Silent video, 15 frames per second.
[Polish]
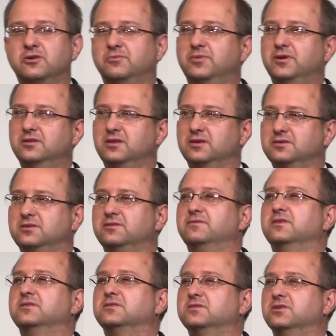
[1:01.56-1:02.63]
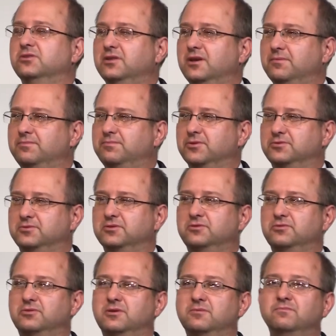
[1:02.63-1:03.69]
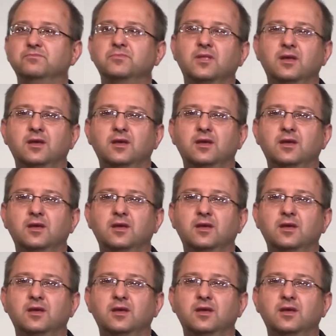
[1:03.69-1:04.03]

Roberta Stevensona pod tytułem